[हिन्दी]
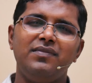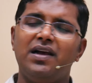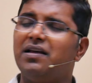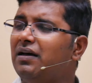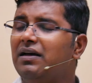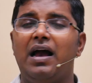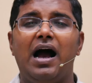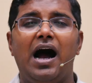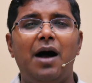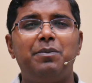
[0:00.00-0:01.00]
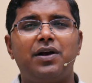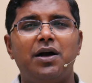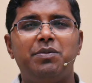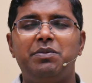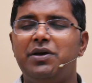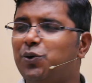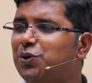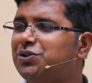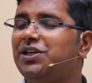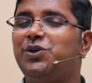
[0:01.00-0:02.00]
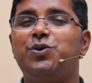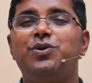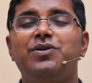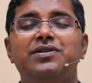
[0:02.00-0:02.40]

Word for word: है ना आप कभी भी खुशी को